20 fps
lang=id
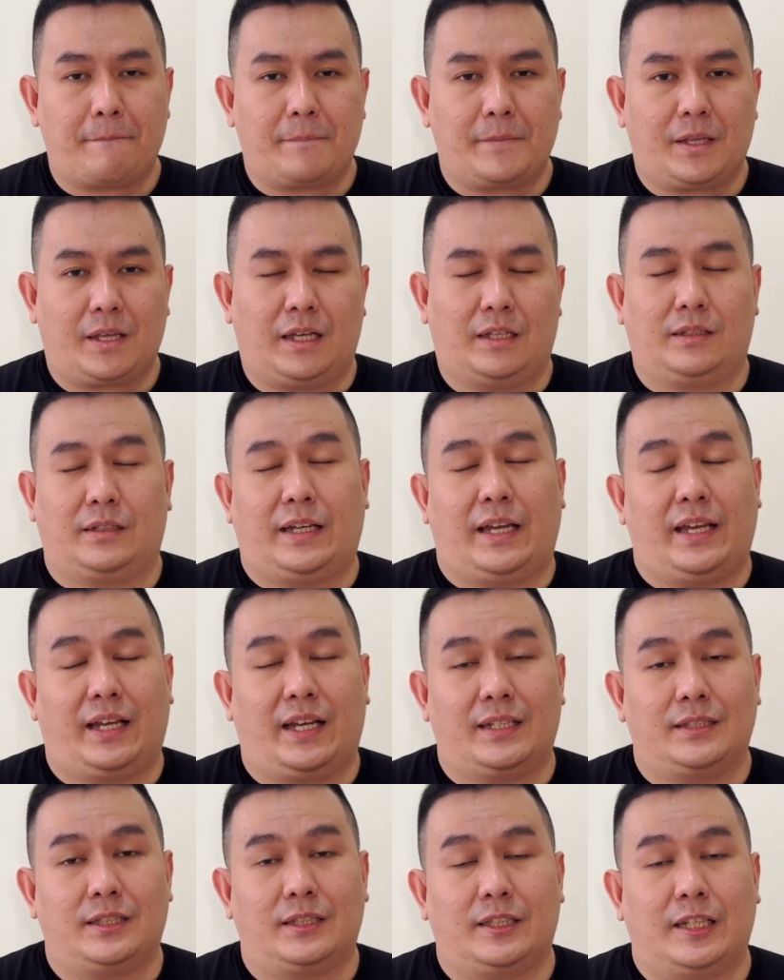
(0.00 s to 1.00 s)
kayak
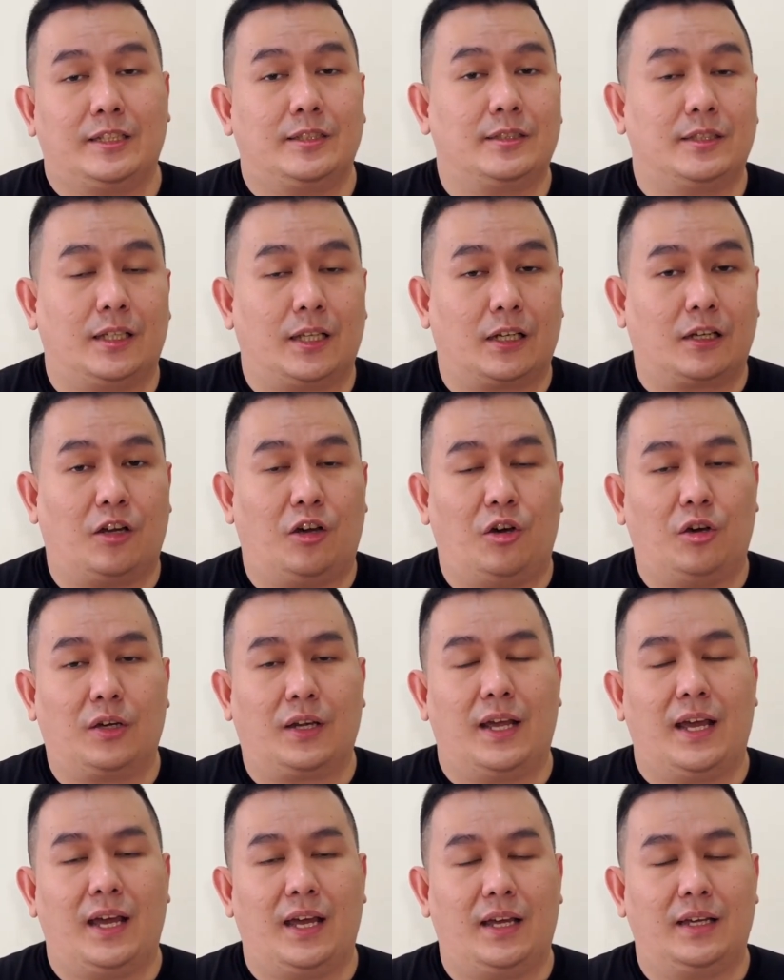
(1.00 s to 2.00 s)
kasih tester ke
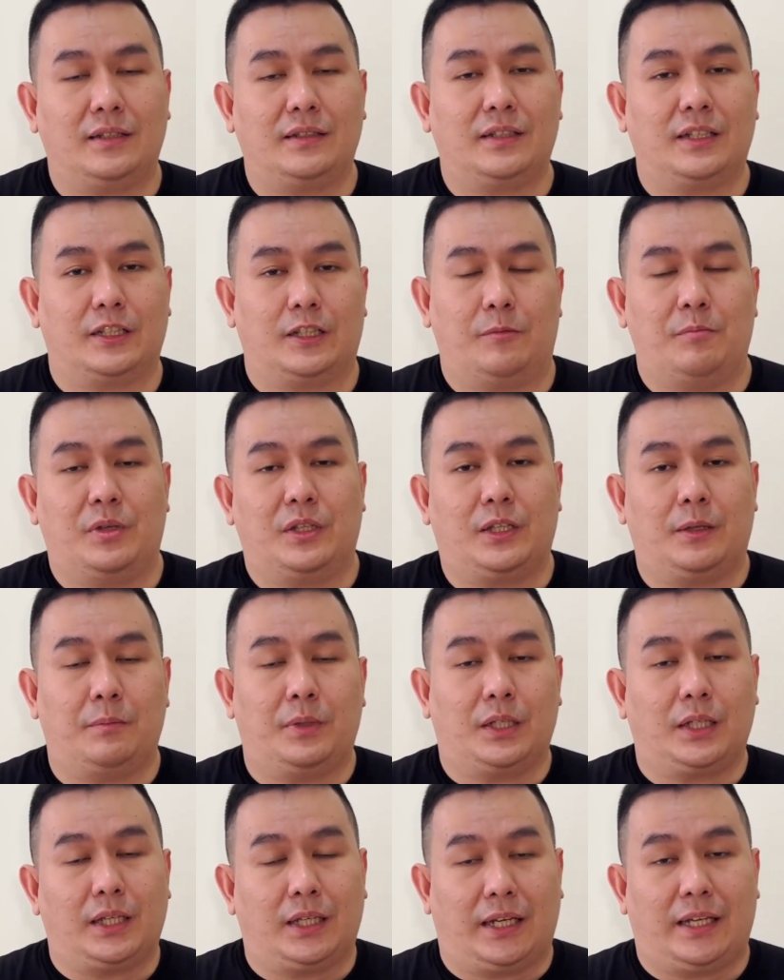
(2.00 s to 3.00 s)
orang, ke
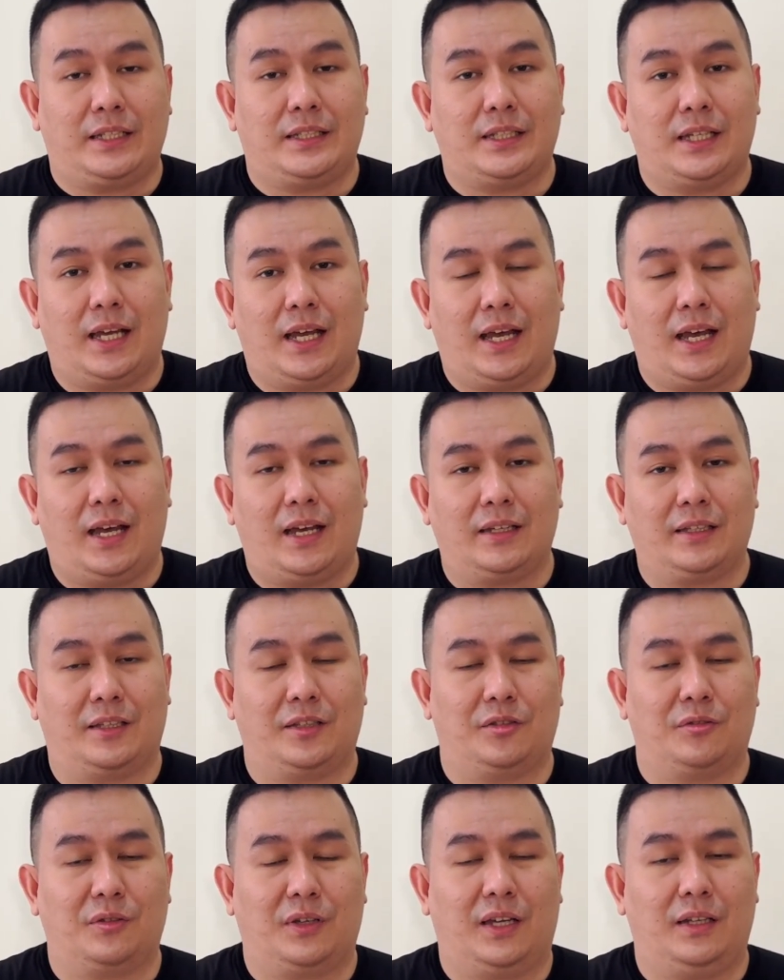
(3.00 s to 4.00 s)
teman-teman gereja
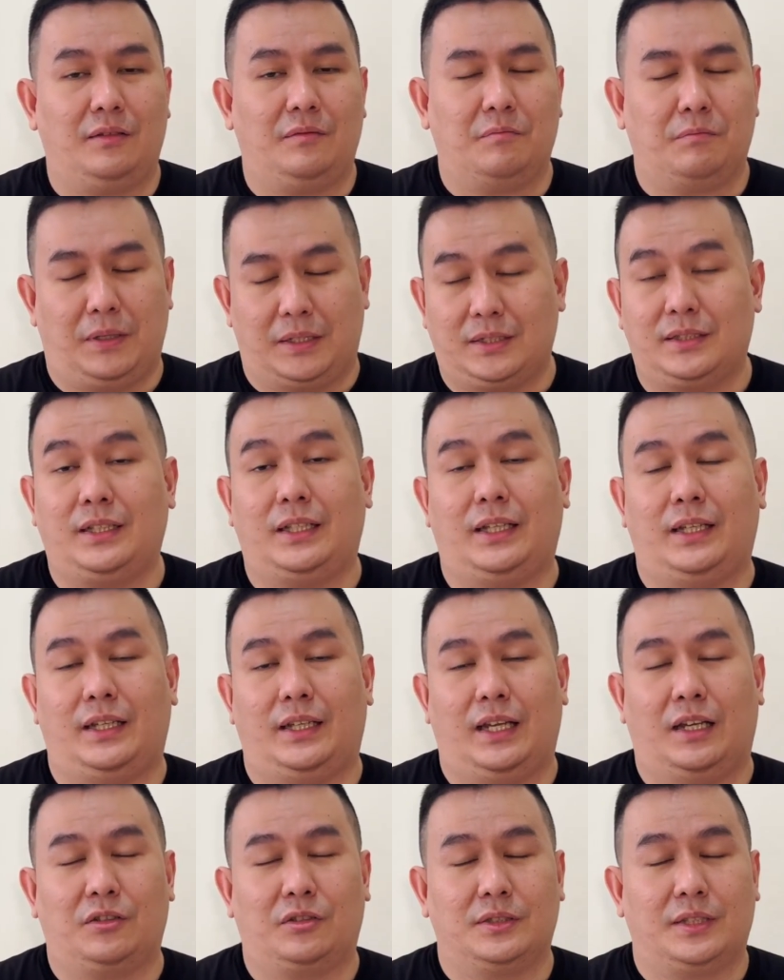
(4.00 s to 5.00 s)
gitu kan,
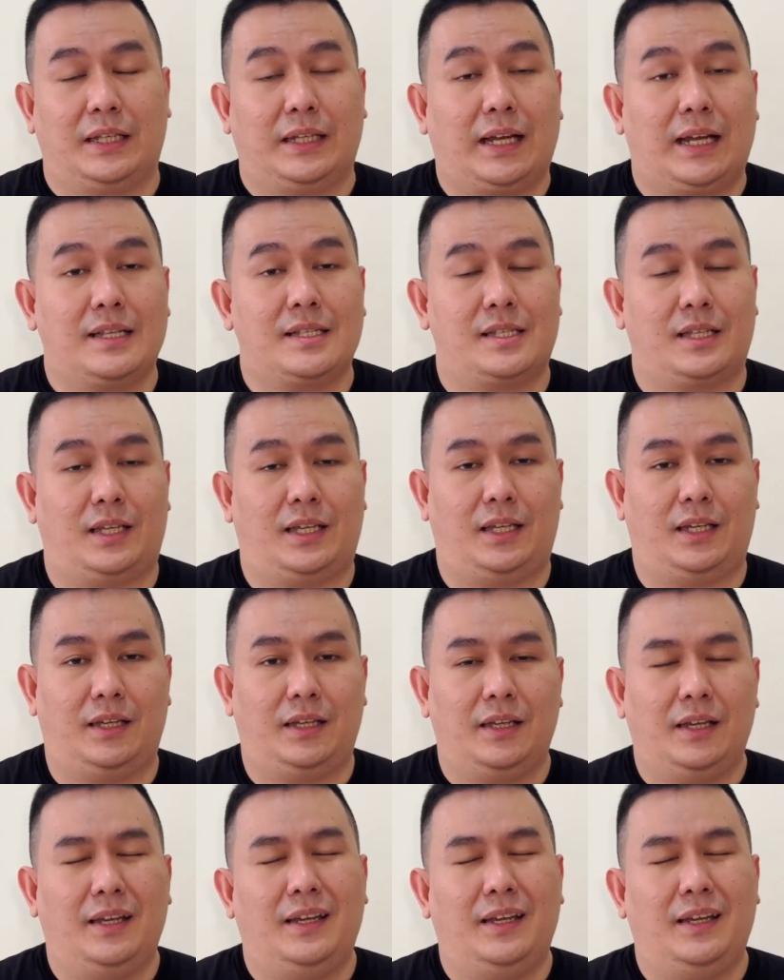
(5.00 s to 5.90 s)
pasti aku saya kasih.